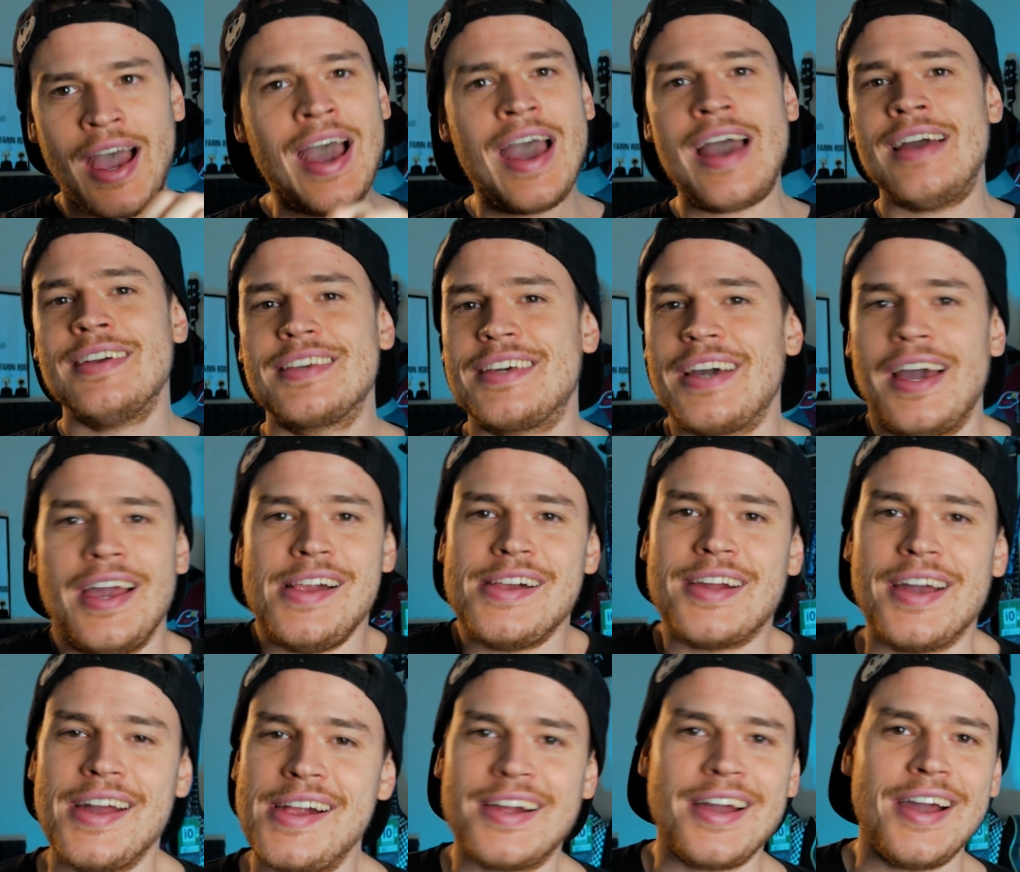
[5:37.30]
Ah, geil,
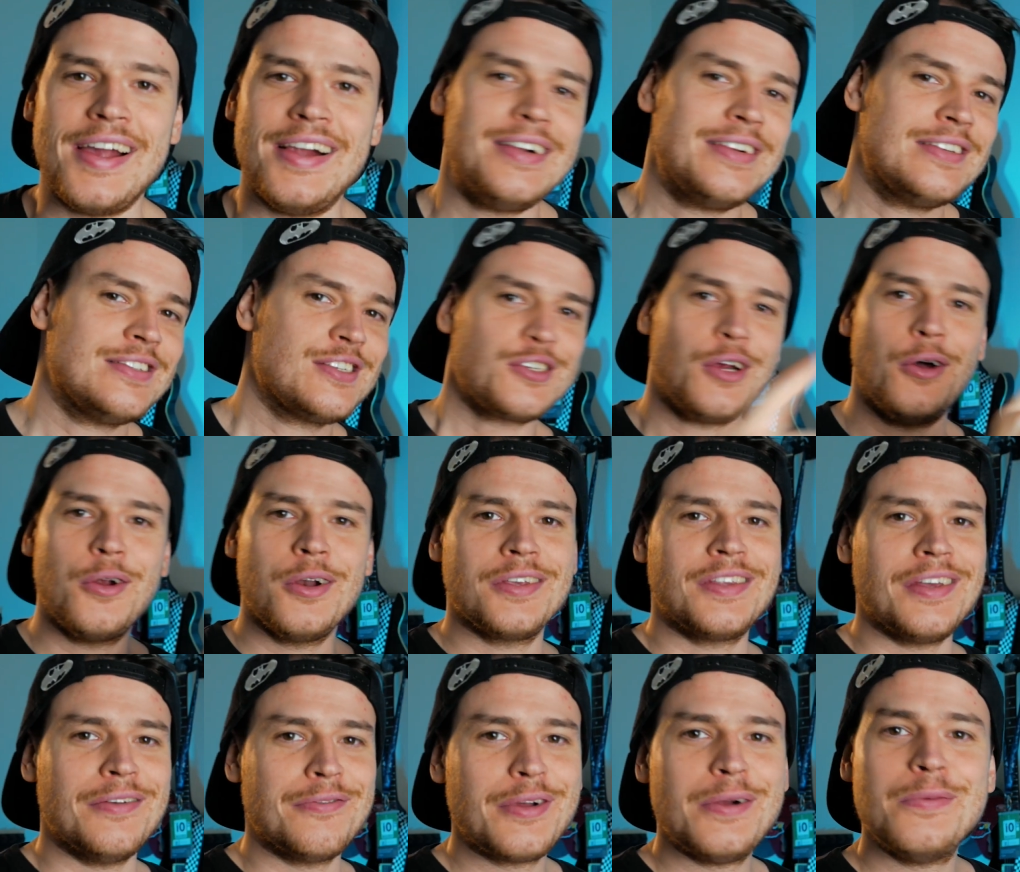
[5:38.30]
geil, geil. Schaut
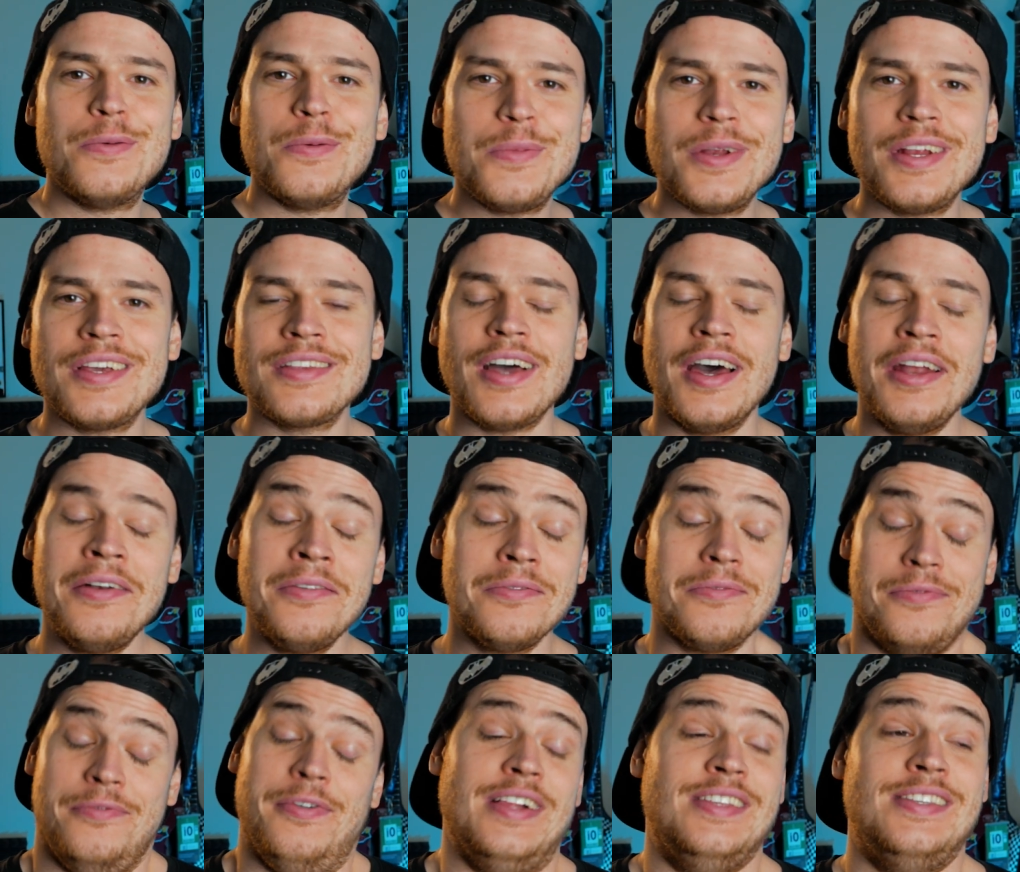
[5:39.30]
euch den Film unbedingt
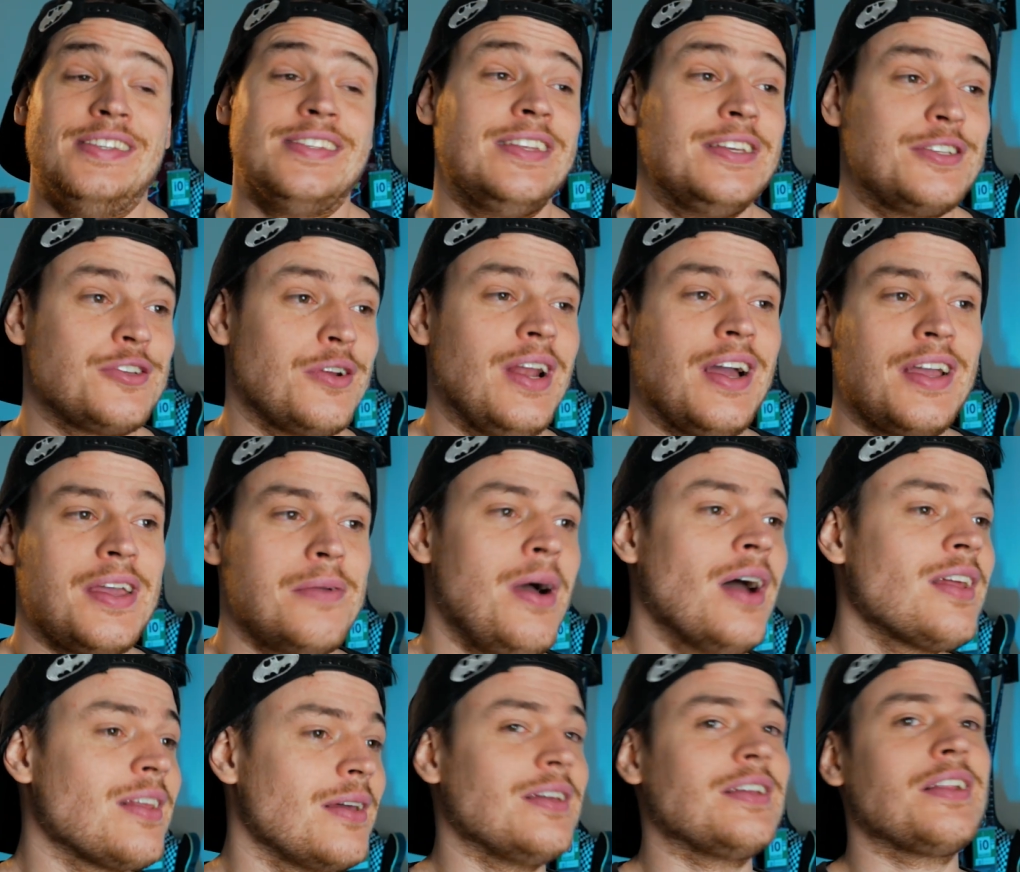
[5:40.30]
an, falls ihr es nicht schon lange
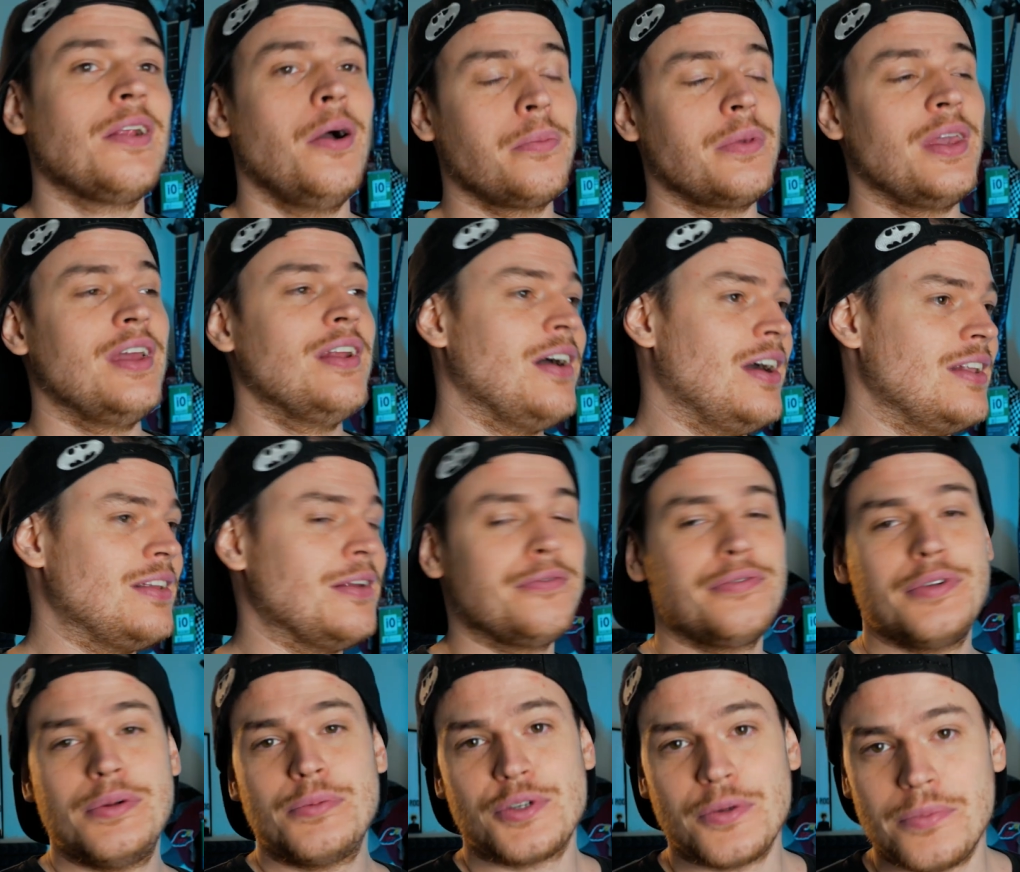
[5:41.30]
gemacht habt. Ich glaube, jeder hat den
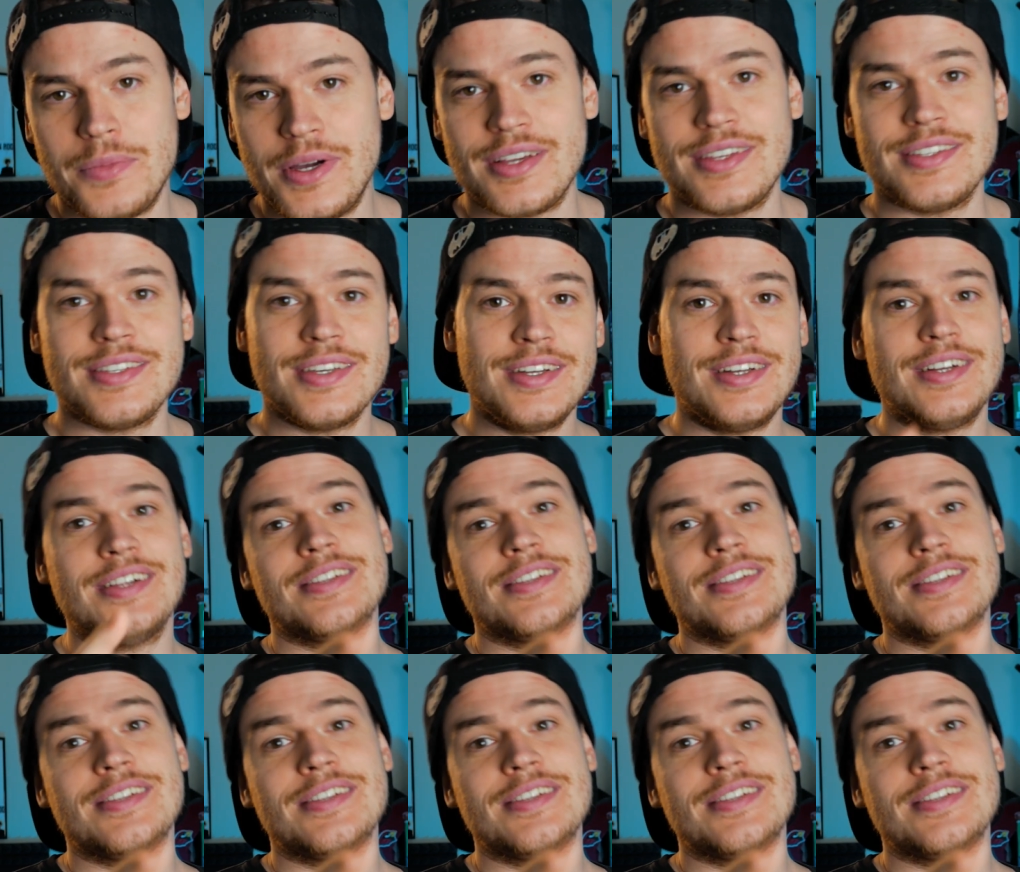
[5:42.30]
Film schon mal gesehen.